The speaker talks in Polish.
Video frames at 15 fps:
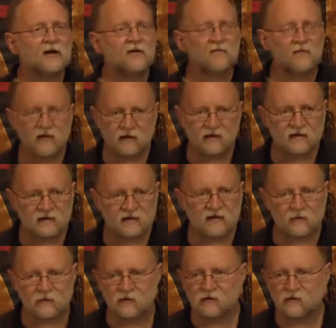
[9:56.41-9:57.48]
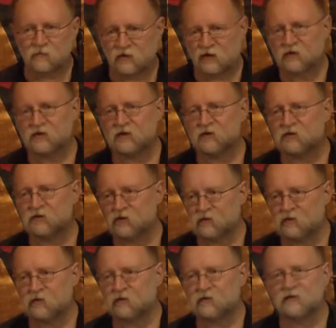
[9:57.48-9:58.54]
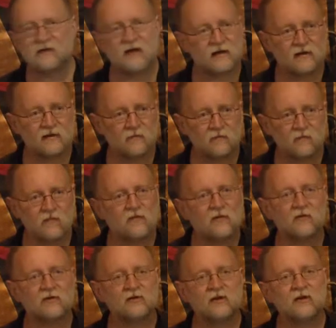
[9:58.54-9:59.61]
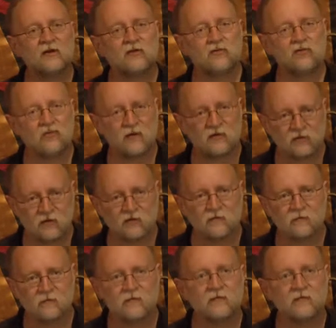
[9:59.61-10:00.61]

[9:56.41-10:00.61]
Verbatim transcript: Wielki Testament, ponieważ jest to dzieło znane, mówię o dziele tłumaczonym.